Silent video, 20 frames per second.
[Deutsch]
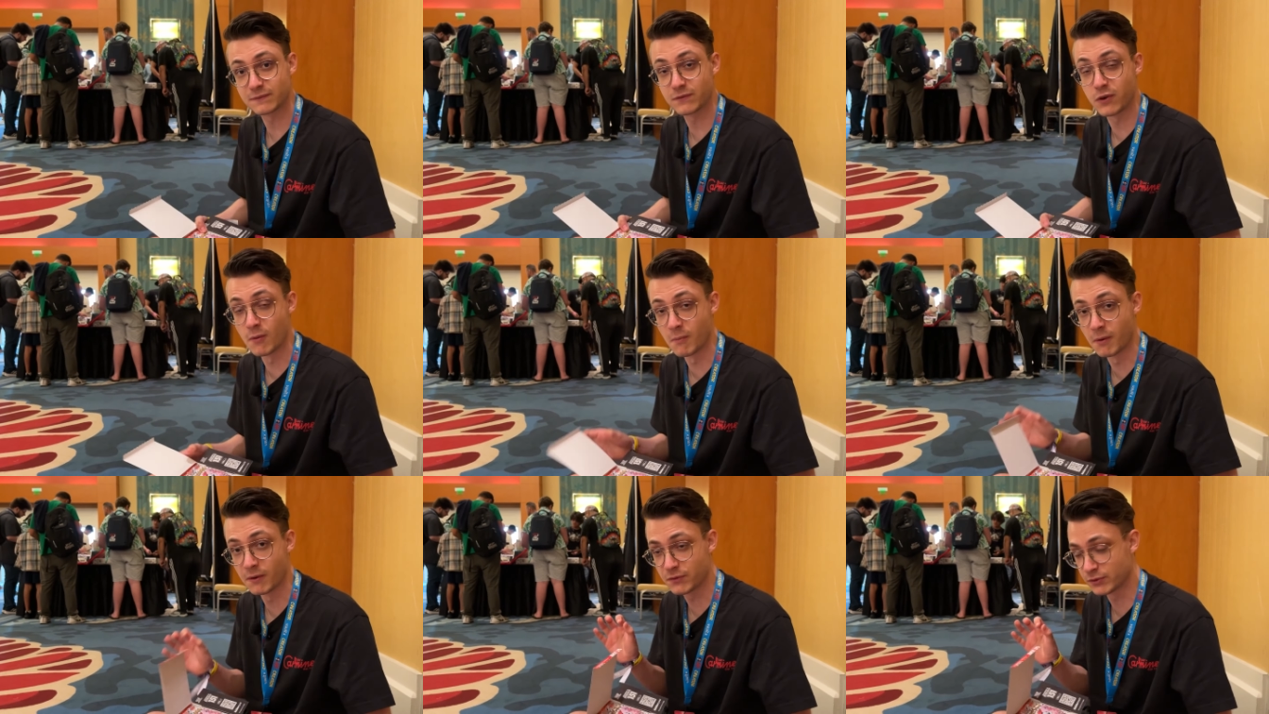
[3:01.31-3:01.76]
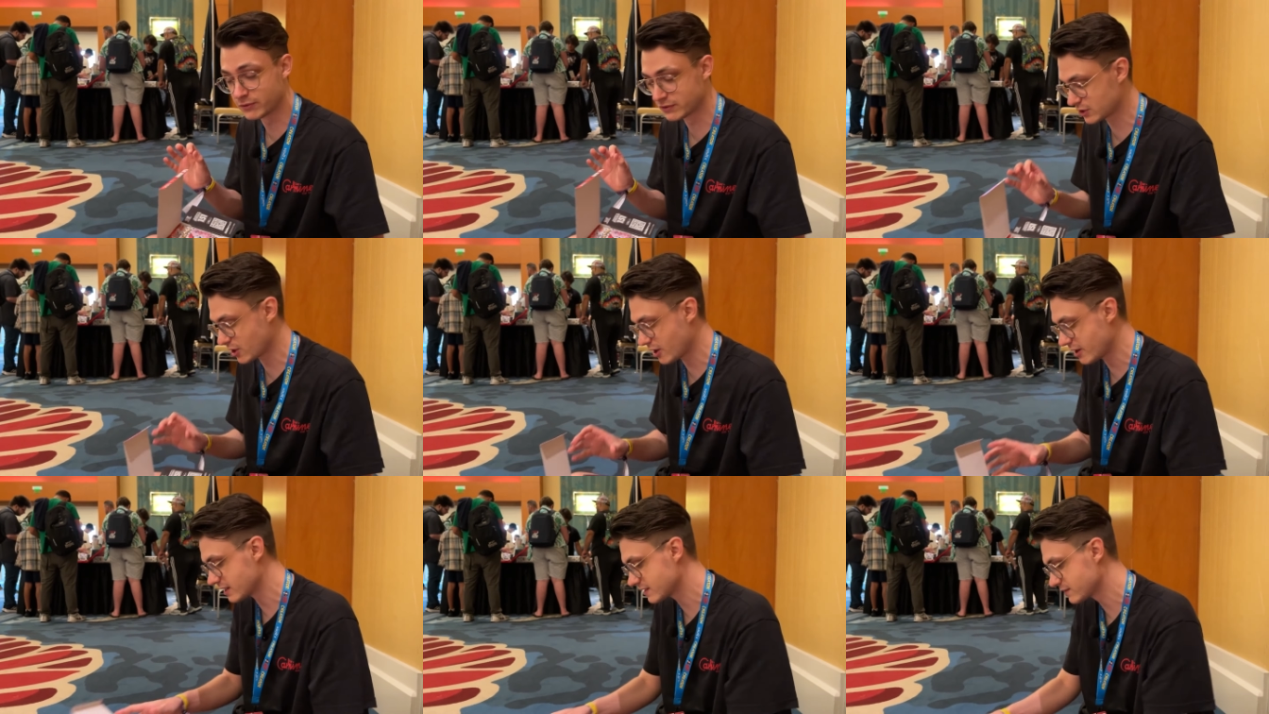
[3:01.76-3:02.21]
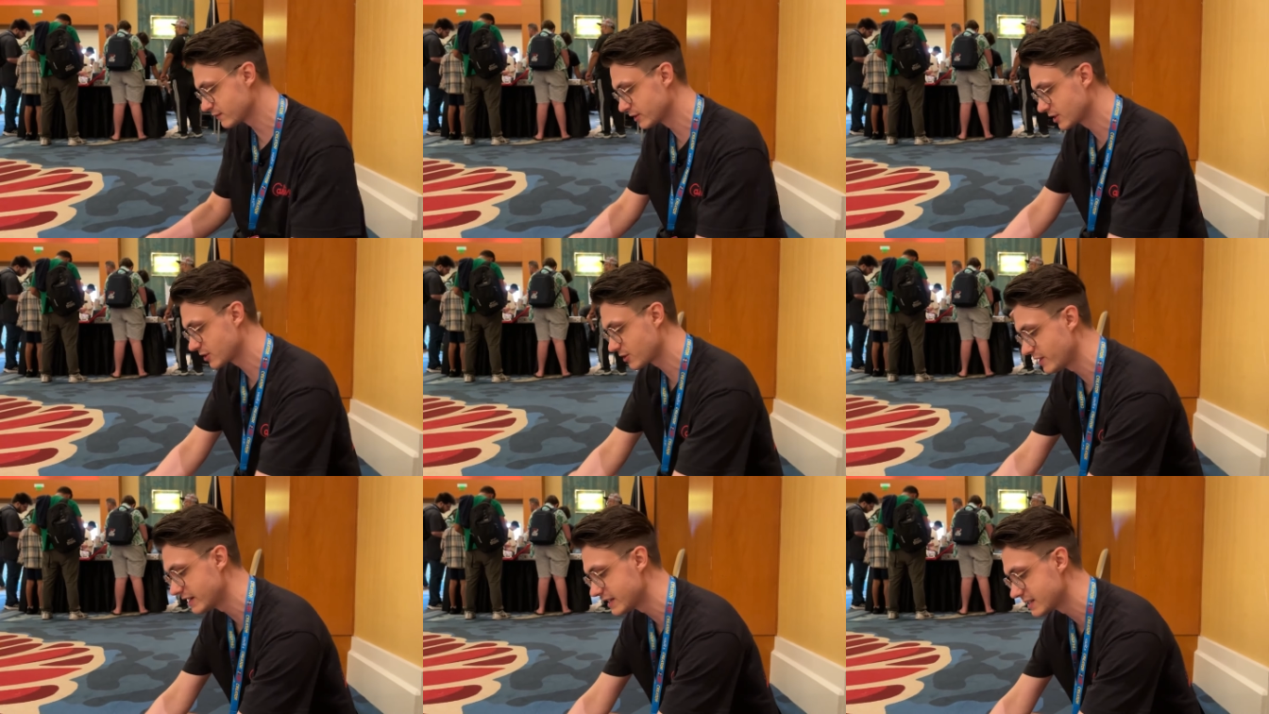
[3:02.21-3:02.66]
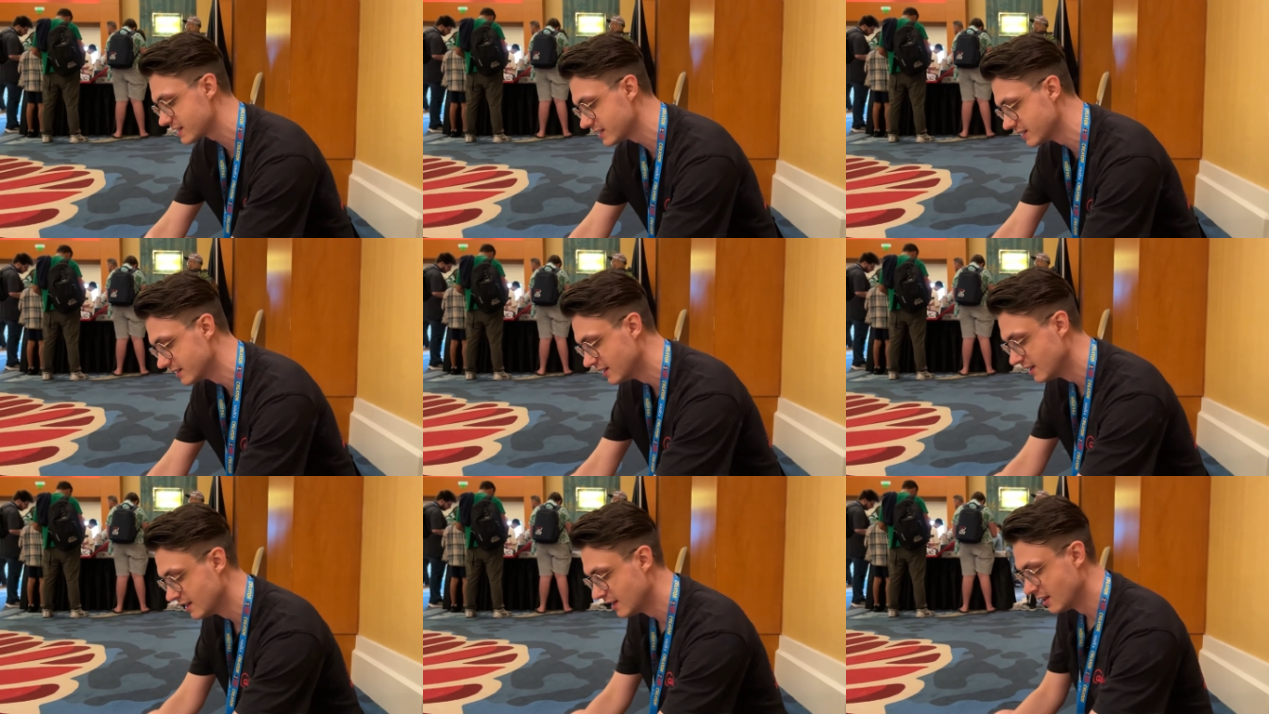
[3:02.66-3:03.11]
55 Dollar ist wirklich crazy.
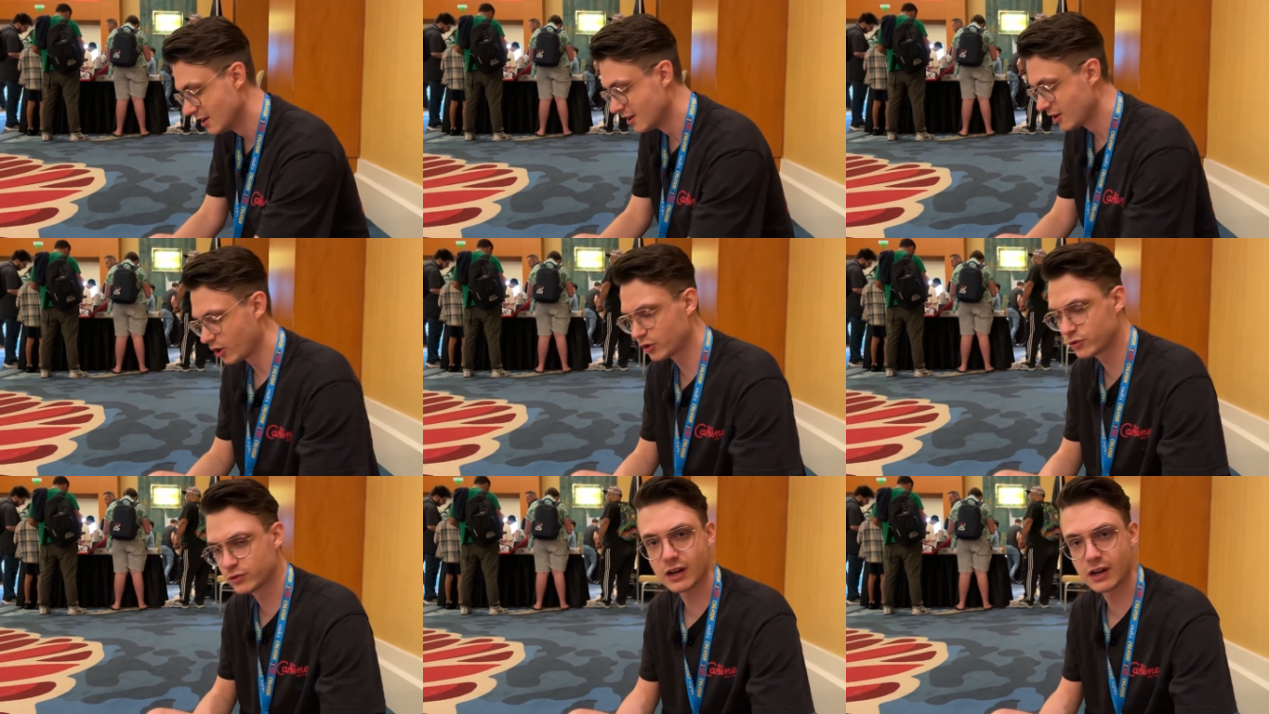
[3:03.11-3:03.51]
Und ich